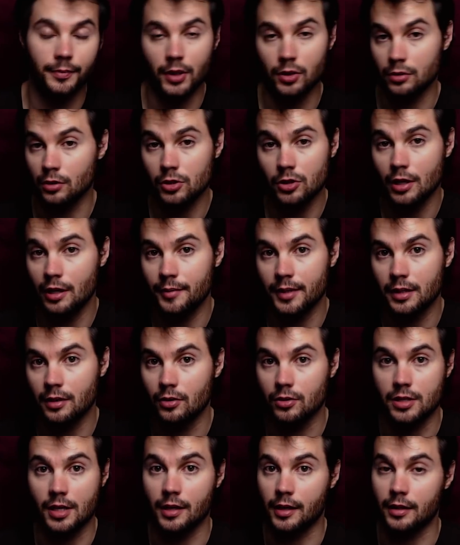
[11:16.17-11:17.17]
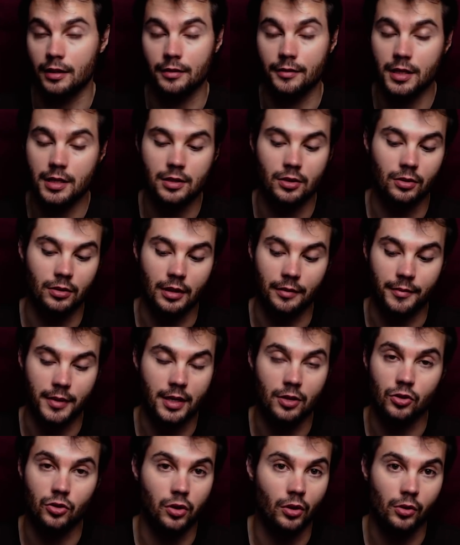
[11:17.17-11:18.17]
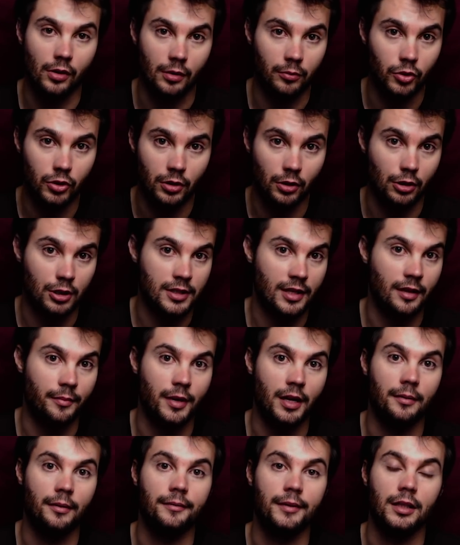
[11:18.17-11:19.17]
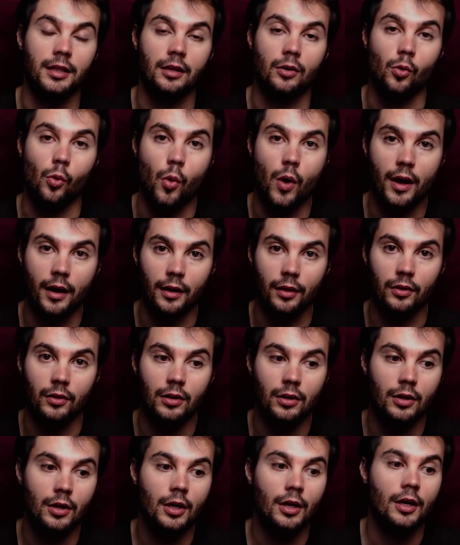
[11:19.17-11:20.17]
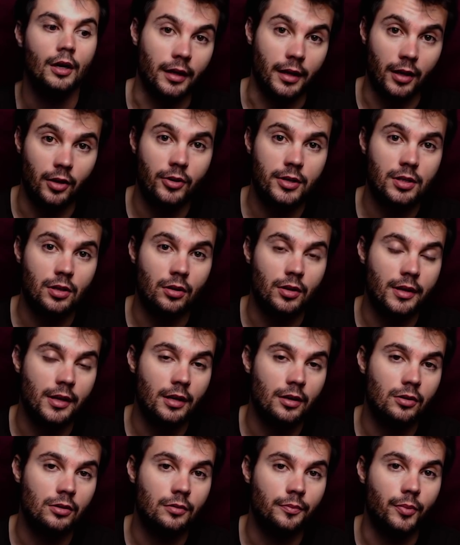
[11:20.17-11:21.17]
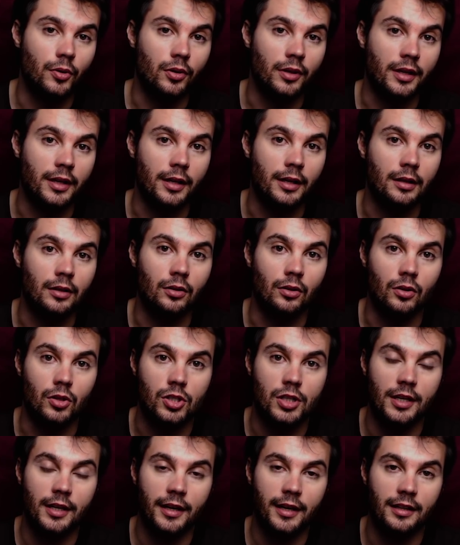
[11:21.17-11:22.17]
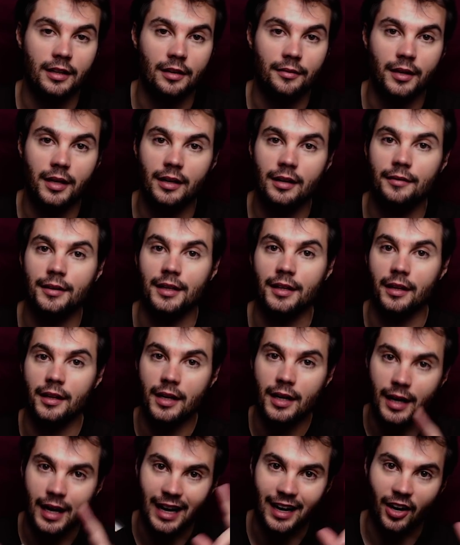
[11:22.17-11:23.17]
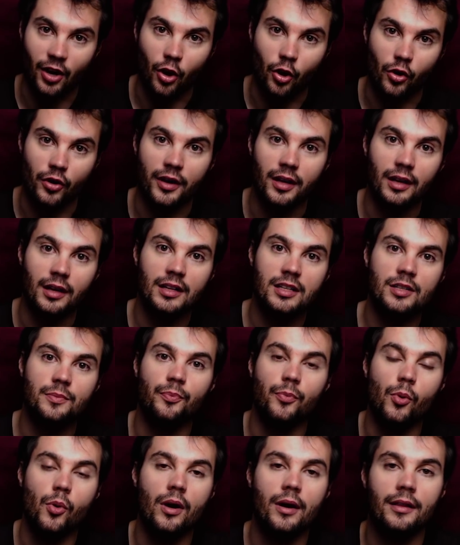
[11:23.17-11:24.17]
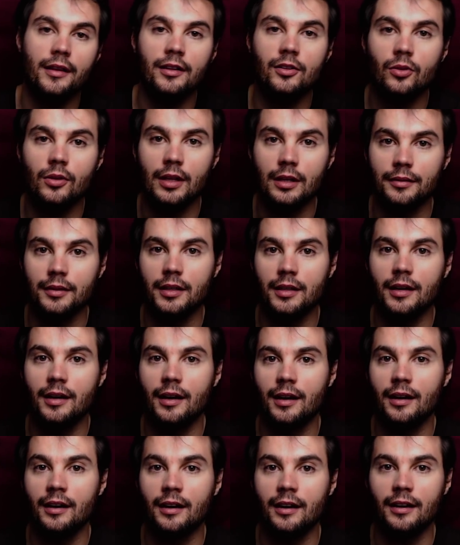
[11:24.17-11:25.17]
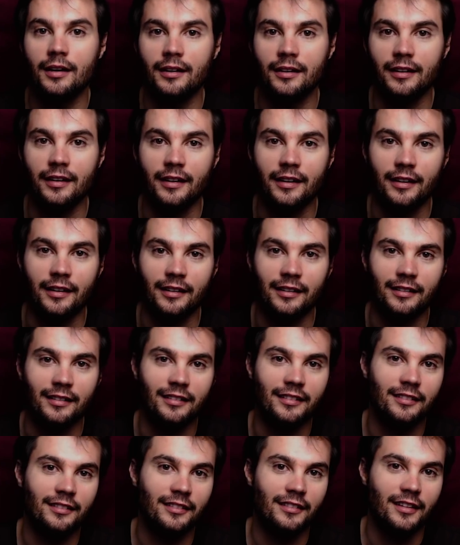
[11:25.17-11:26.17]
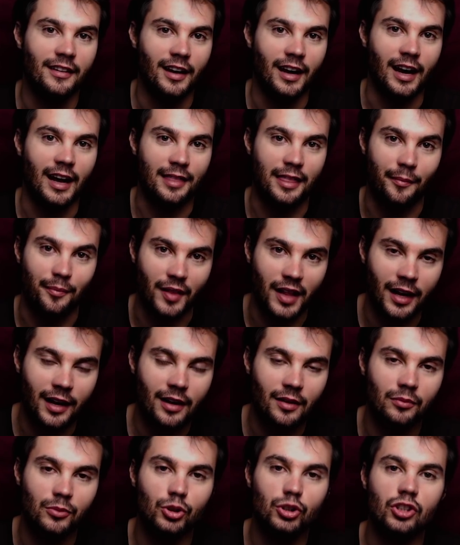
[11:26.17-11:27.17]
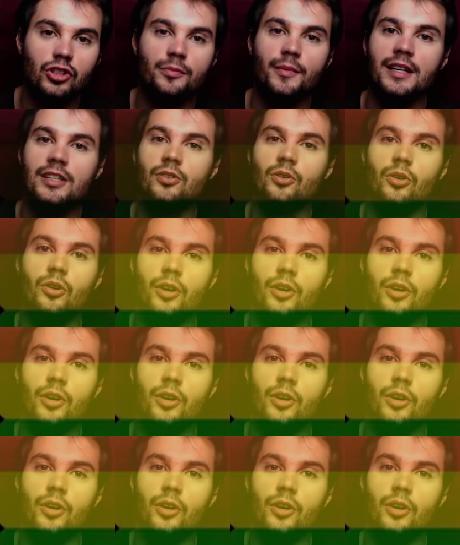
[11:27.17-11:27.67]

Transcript: pero no solamente los LGTB, sino también todo el mundo que esté mínimamente cuerdo. Y creo esto que digo porque los LGTB, de la bandera arcoiris, puede todavía eh, aceptar muchos más